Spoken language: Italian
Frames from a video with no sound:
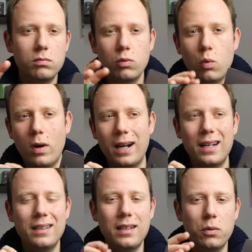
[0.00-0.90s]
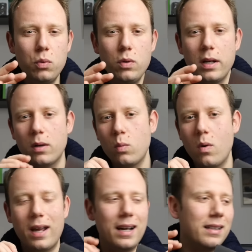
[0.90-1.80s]
42,
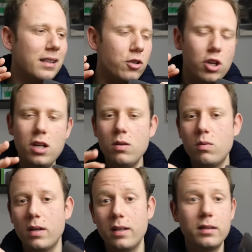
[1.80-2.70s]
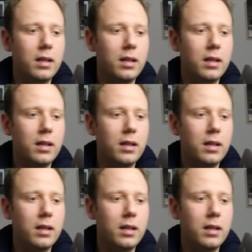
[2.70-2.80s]
45,